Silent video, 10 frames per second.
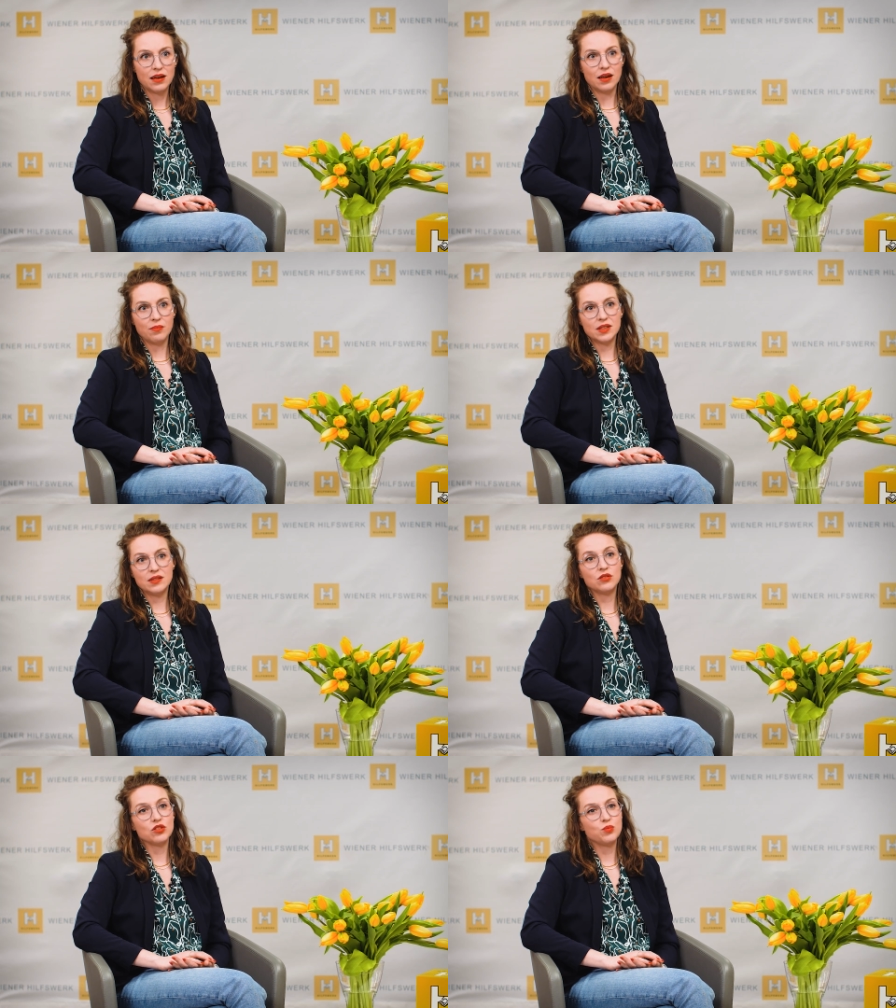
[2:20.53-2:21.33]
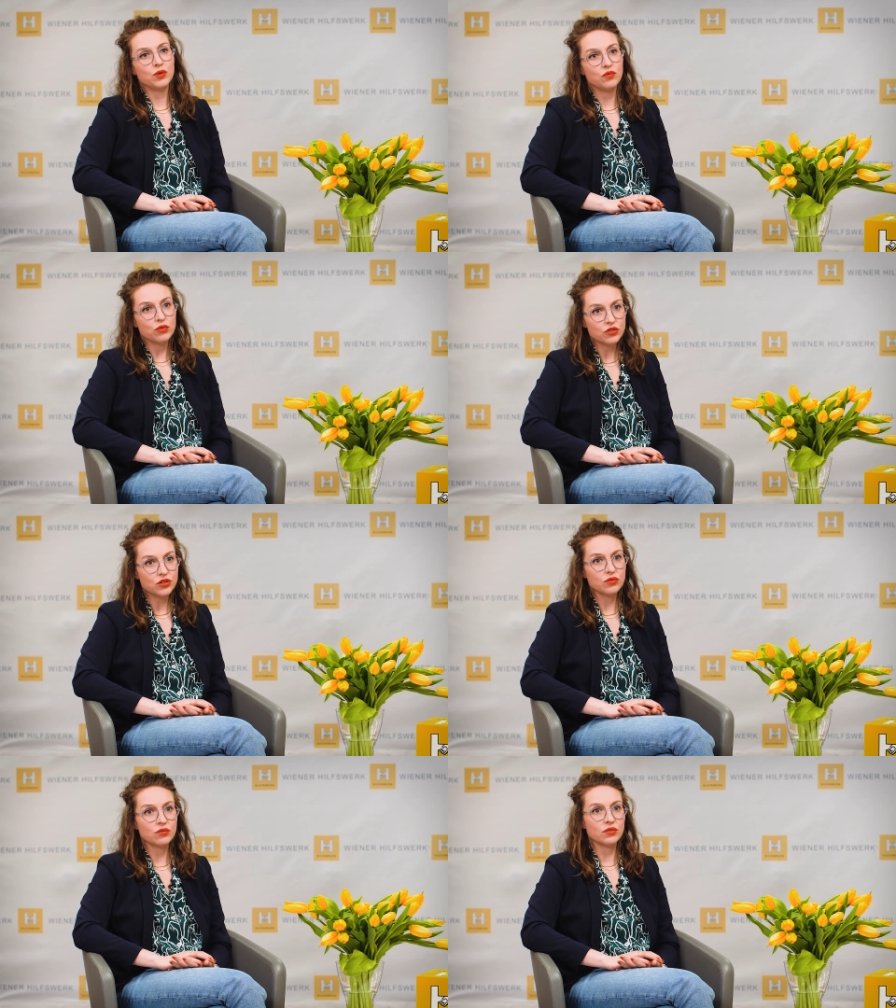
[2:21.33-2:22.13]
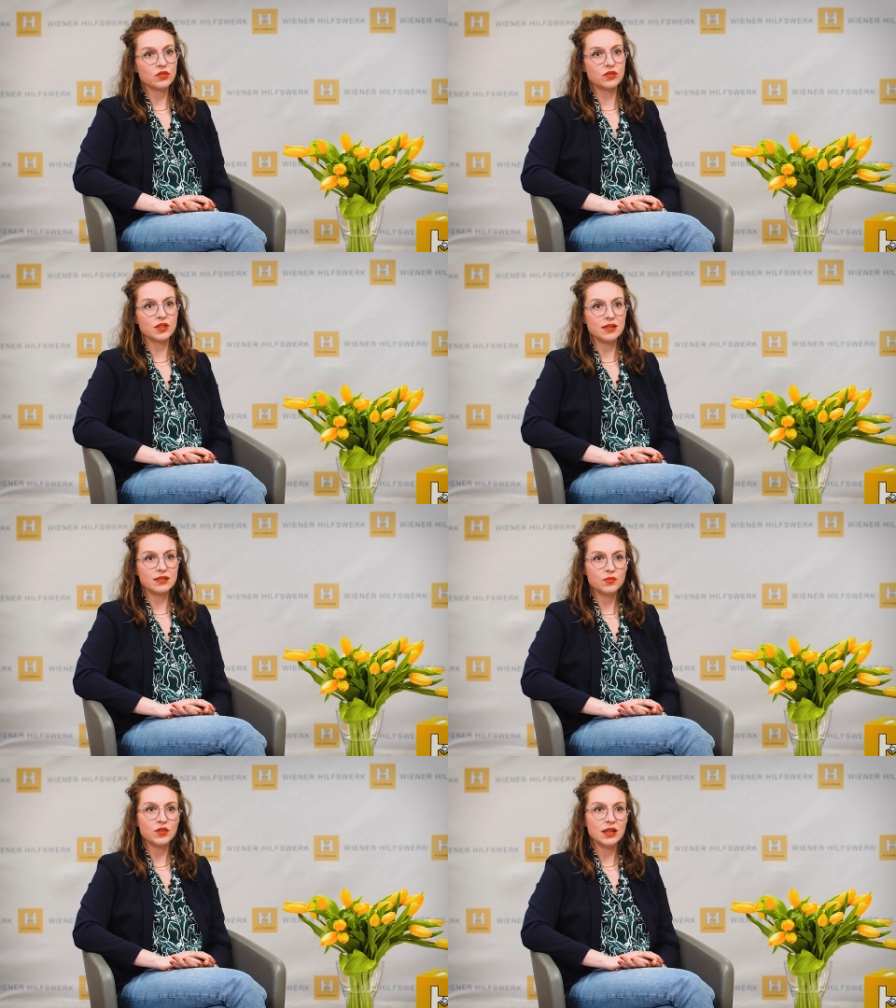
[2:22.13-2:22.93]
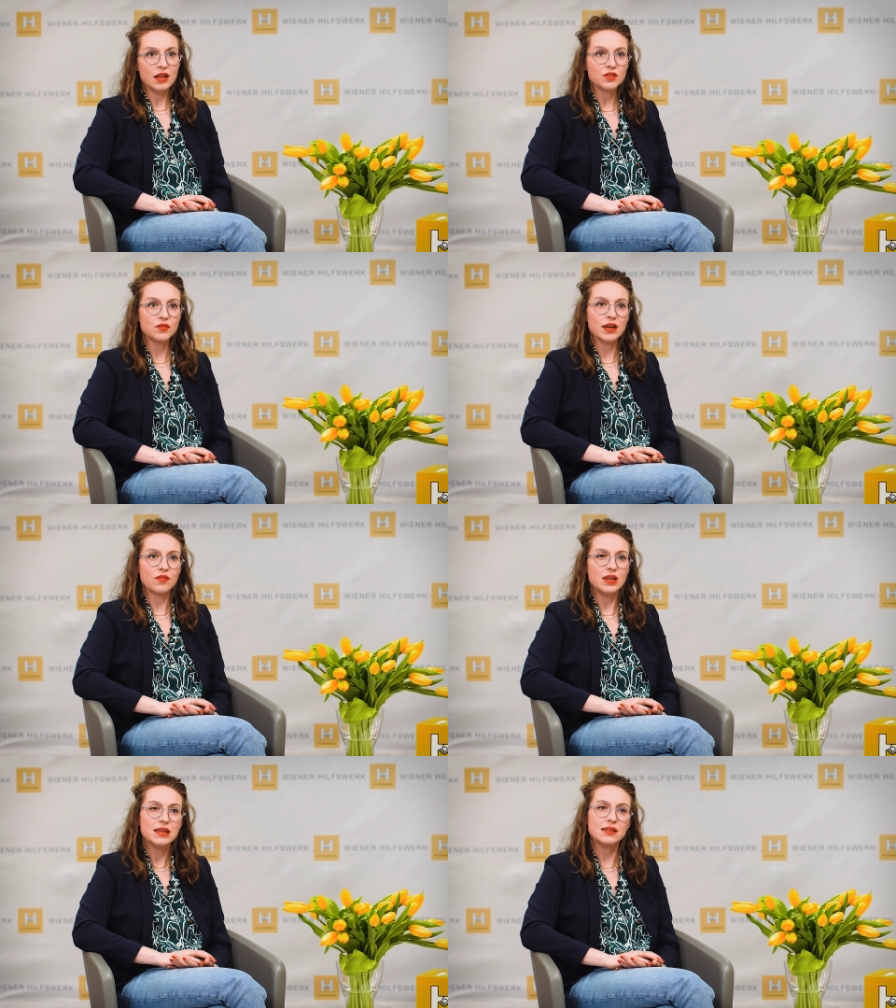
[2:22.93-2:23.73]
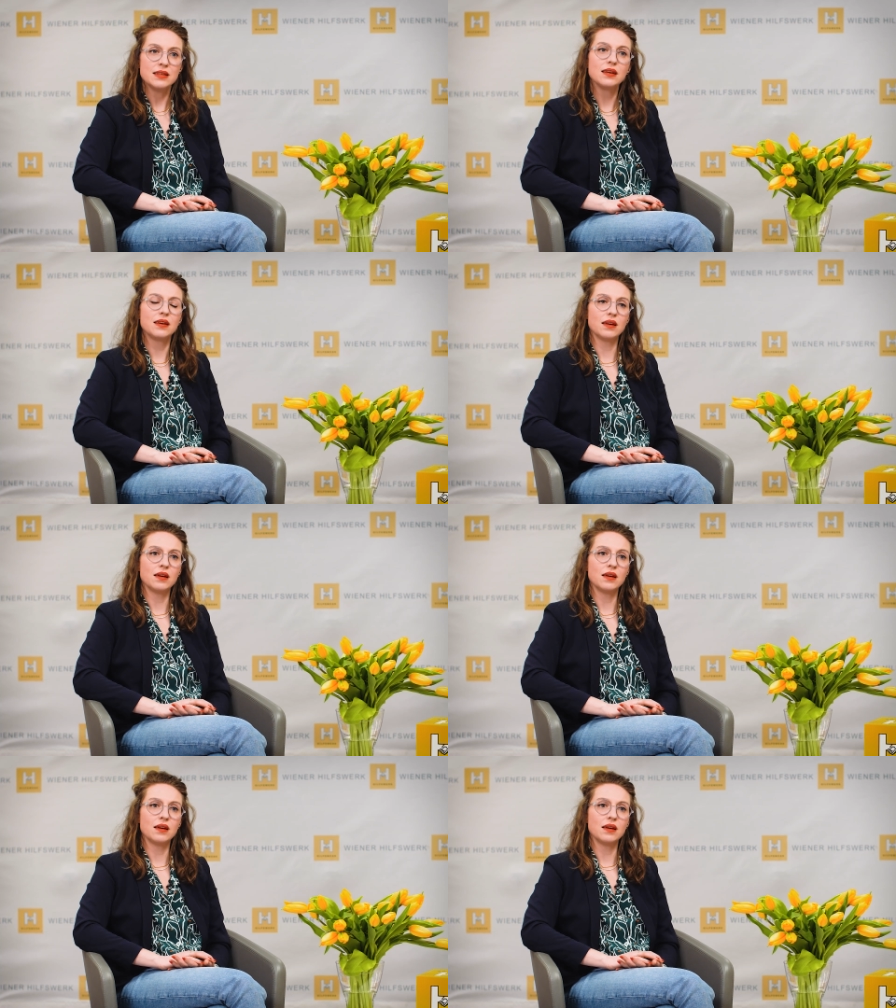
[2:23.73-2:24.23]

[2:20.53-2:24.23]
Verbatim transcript: Ähm, das ist uns bewusst und da ist dem Wiener Hilfswerk wichtig,